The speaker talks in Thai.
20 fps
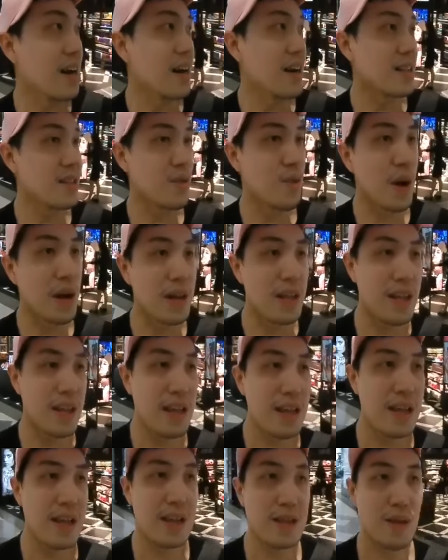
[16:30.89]
สวนที่
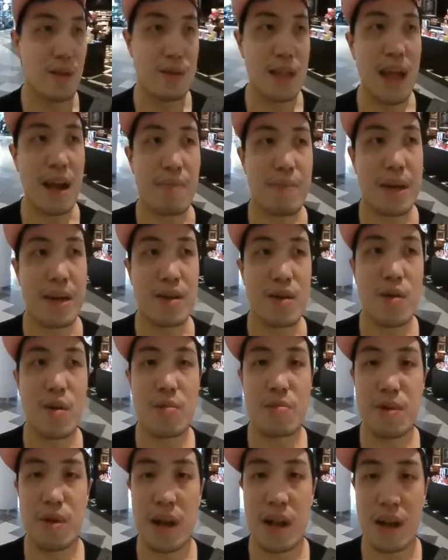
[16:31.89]
ตกแต่งเป็นรูป
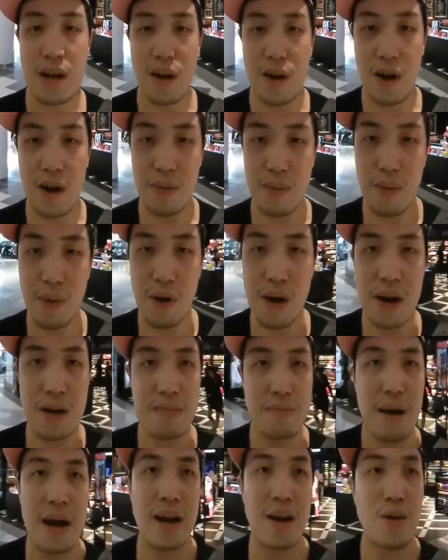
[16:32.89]
ตัวละครพวก
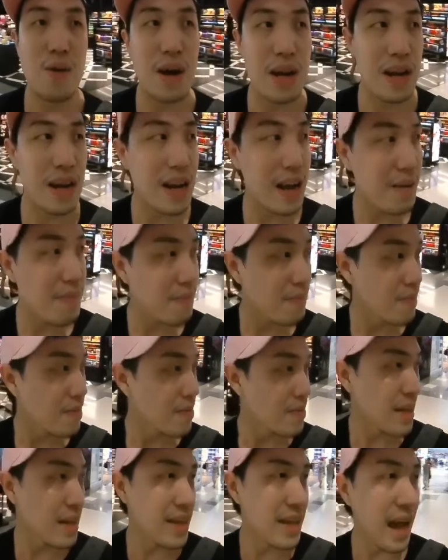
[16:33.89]
หมากรุกกันนะครับ
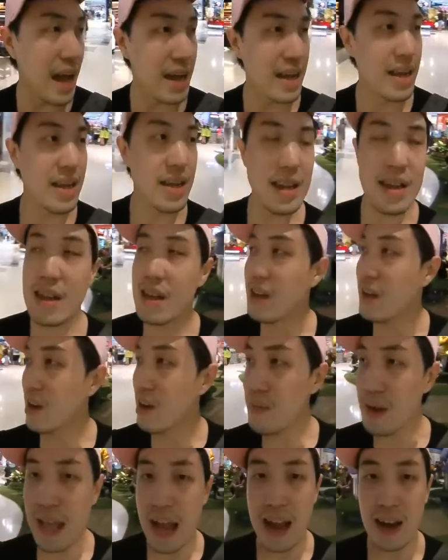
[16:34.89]
ใหญ่ๆก็
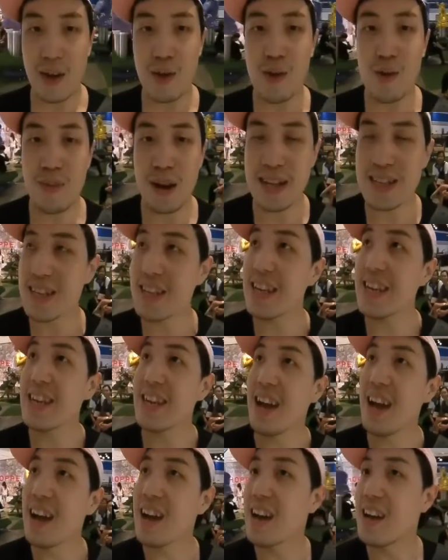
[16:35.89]
มาถ่ายรูปน่าจะดี
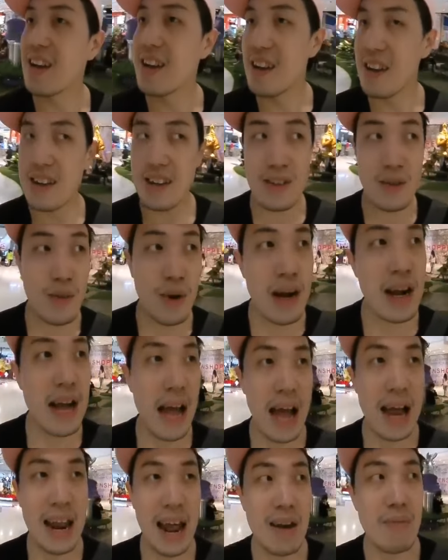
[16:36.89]
นะอยู่
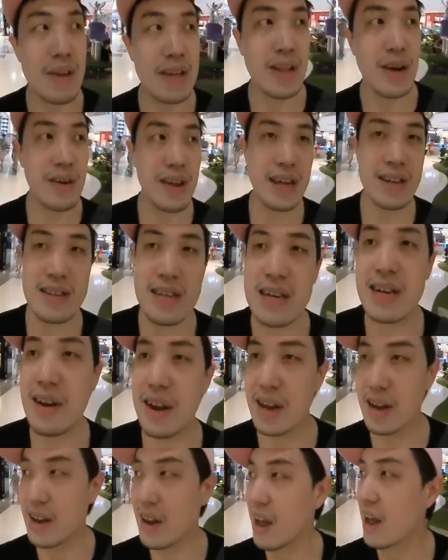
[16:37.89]
ข้างๆร้าน Victoria
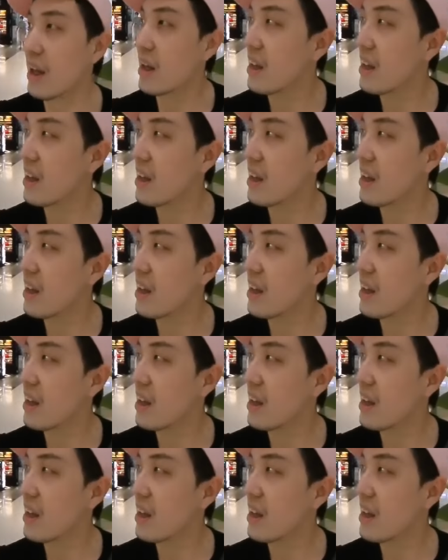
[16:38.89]
Secret นะ